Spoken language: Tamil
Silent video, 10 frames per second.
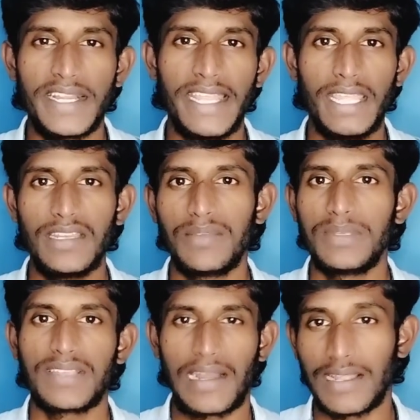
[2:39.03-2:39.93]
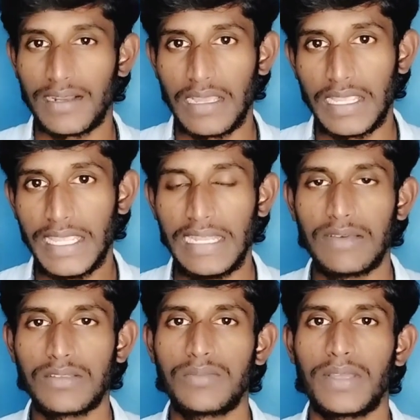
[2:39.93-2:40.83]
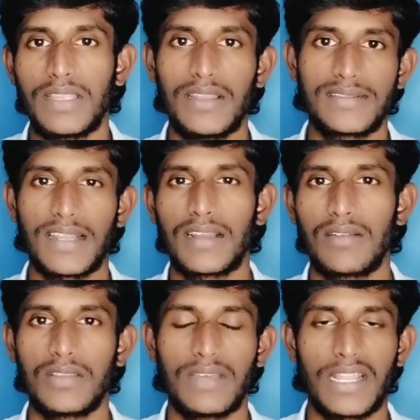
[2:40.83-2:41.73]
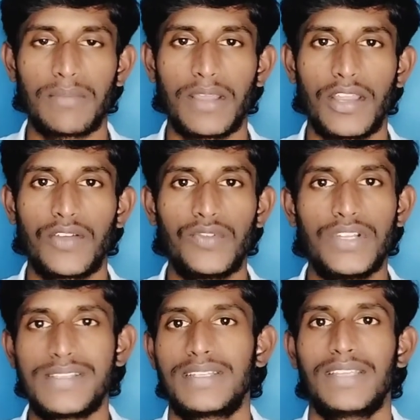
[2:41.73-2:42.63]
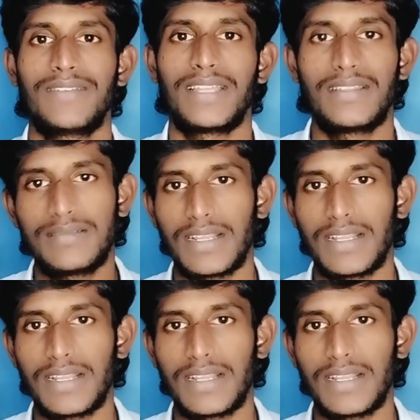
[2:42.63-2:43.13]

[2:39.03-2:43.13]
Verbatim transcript: டிஎன்இபி செக்டாருக்கு e கீழே வந்து பார்த்திங்கன்னா சர்க்கிள் வந்து வேறு மாதிரி இருக்கும் டிஸ்ட்ரிக் வேறு